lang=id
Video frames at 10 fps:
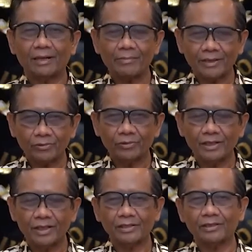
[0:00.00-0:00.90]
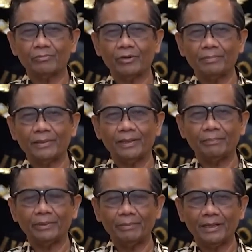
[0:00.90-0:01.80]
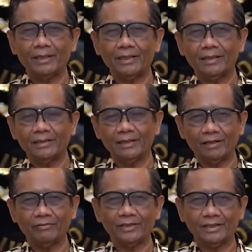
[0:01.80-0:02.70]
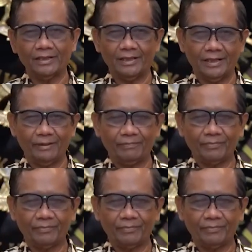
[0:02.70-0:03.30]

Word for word: termasuk dengan semua pemilik televisi ini.